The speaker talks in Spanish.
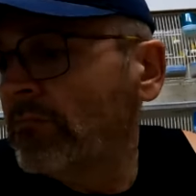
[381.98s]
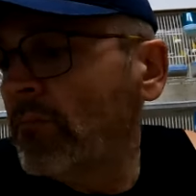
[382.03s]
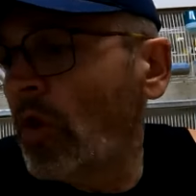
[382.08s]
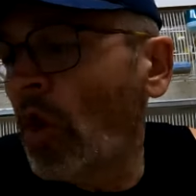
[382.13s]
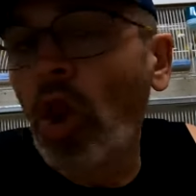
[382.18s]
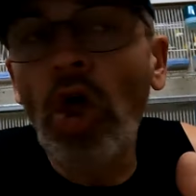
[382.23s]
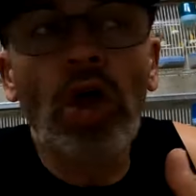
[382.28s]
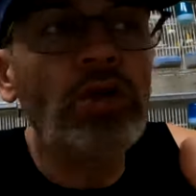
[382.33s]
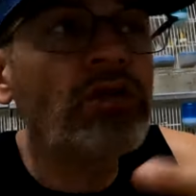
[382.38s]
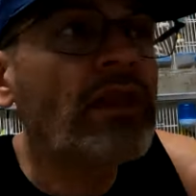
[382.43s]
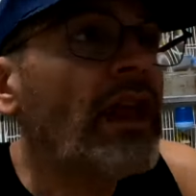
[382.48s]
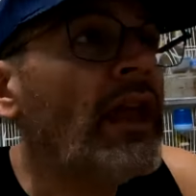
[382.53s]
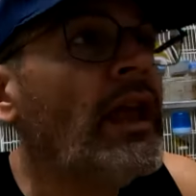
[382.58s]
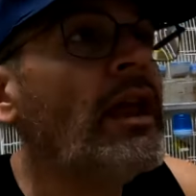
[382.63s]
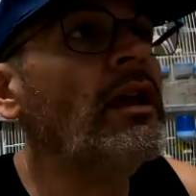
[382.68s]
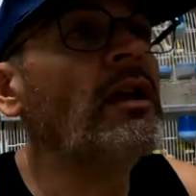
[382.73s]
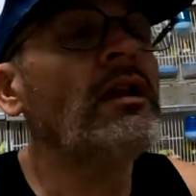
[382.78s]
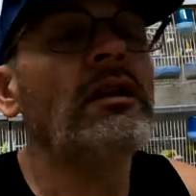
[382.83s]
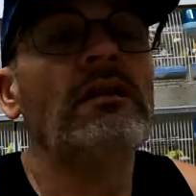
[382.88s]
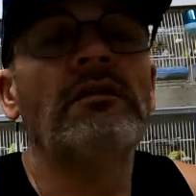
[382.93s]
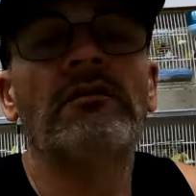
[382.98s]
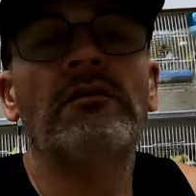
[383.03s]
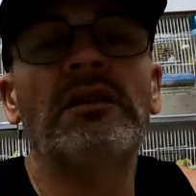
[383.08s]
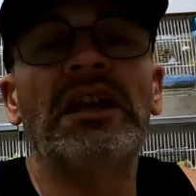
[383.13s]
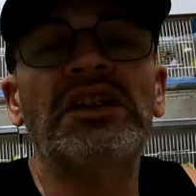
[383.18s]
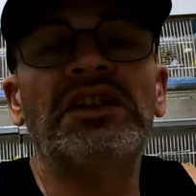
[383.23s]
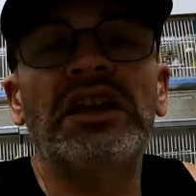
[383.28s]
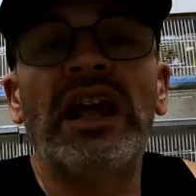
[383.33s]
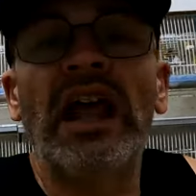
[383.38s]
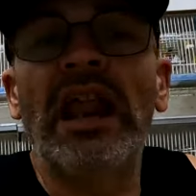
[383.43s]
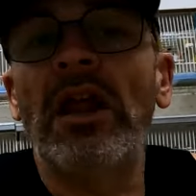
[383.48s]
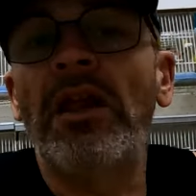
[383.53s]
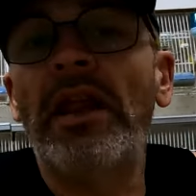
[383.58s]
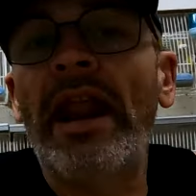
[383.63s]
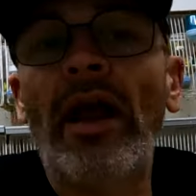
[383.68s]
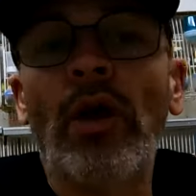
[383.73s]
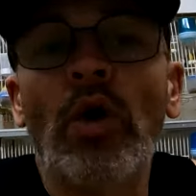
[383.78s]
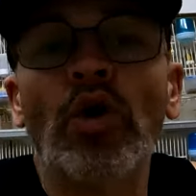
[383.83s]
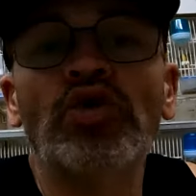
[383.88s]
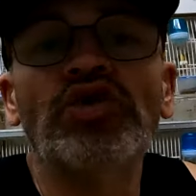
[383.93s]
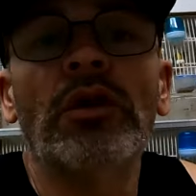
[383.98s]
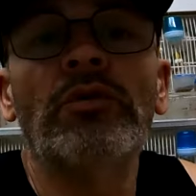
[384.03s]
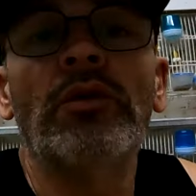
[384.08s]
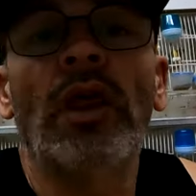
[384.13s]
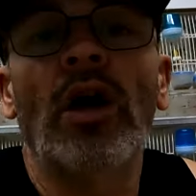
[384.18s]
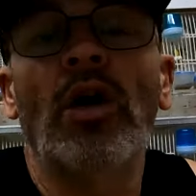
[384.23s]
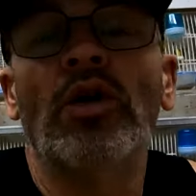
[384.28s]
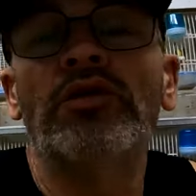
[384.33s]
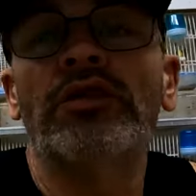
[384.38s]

lote te sale de una cosa o de la